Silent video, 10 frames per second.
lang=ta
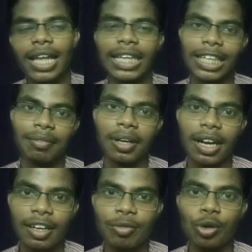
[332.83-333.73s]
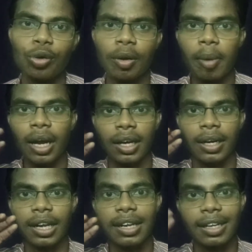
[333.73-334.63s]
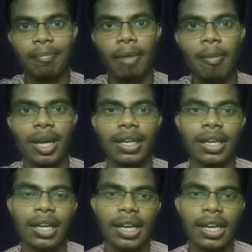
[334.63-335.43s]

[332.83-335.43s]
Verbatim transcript: அதுக்கேற்ற மாதிரி நான் ரிவ்யூ கொடுக்க பார்க்குறேன் பாபாய்